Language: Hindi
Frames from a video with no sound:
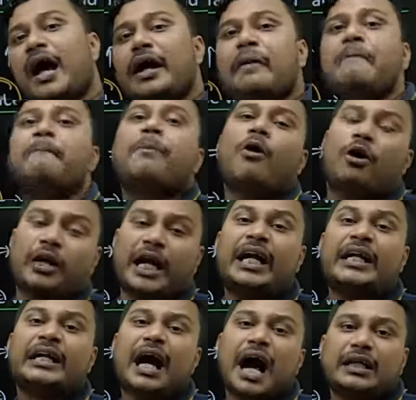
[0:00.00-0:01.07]
इंपॉर्टेंट
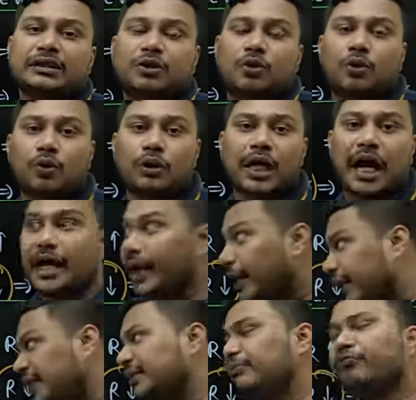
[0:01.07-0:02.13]
टास्क होता है
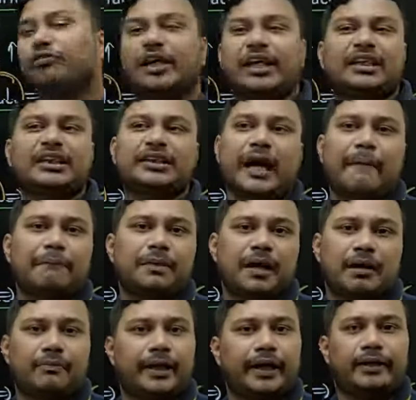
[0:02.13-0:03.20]
इन इस चैप्टर
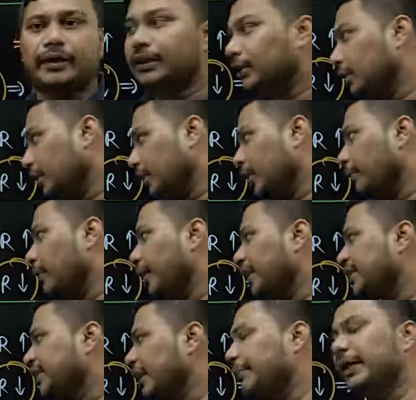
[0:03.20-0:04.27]
में
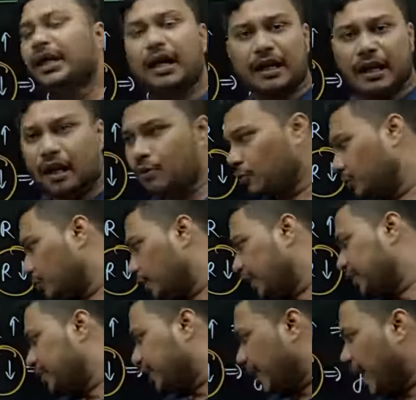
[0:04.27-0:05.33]
इससे भी कर रहा हूं
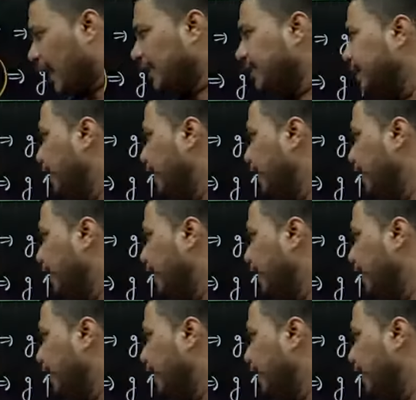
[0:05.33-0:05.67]
इससे आंसर